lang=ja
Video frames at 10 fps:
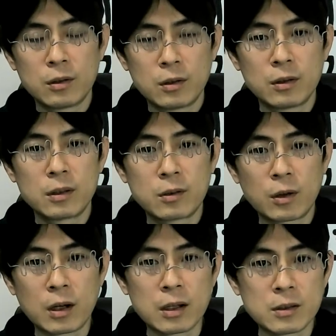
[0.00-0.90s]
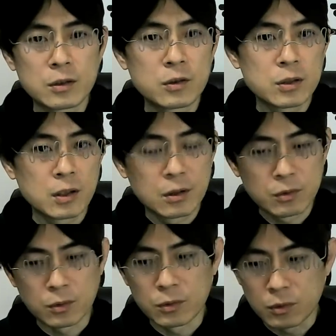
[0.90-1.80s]
人らが演説している
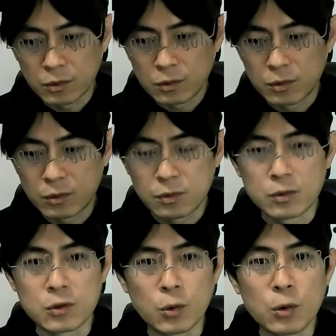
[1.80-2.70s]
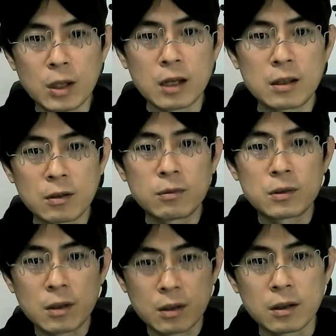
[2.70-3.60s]
その状態っていうんで
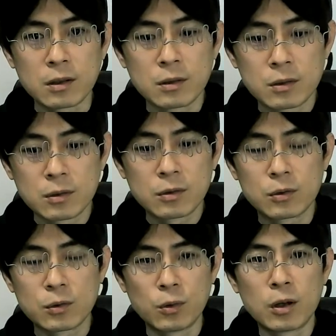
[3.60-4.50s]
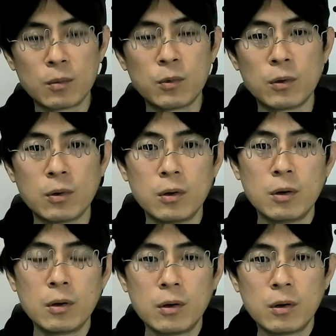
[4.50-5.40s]
すかね。それがも
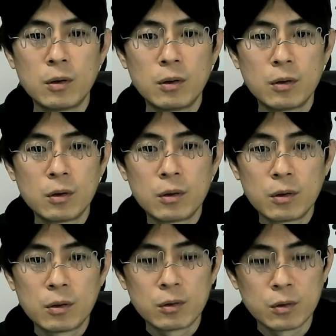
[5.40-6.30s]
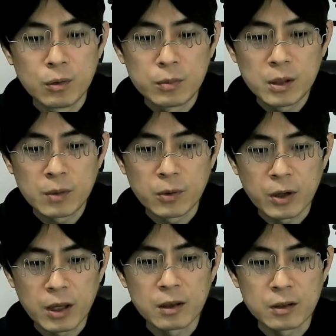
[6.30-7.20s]
う、どう見ても
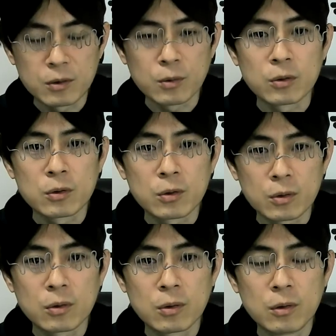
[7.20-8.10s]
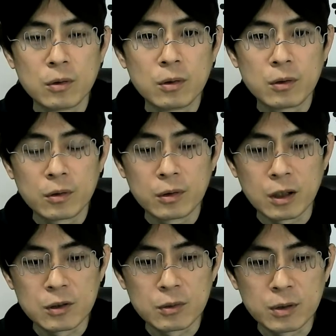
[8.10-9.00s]
変ですよ、この人と。
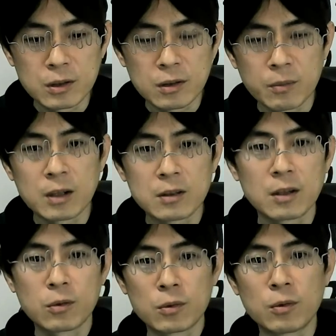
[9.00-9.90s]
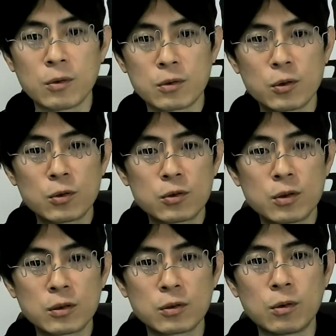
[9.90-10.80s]
大丈夫ですか、皆さんと。こう、聴衆が
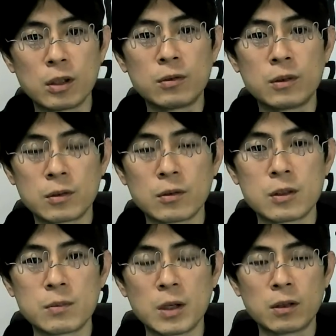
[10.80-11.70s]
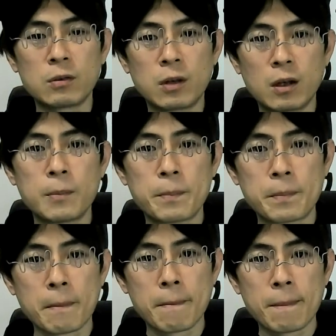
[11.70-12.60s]
すごいいるんですよ、1万人ぐら
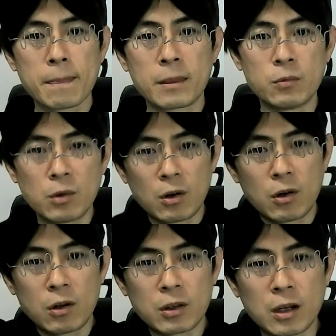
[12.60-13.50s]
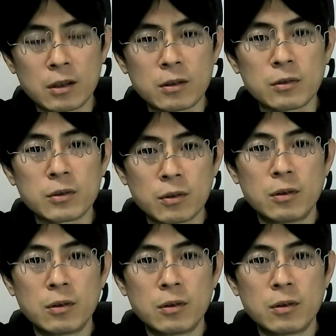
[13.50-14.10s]
い。うわーってなってるんですよ。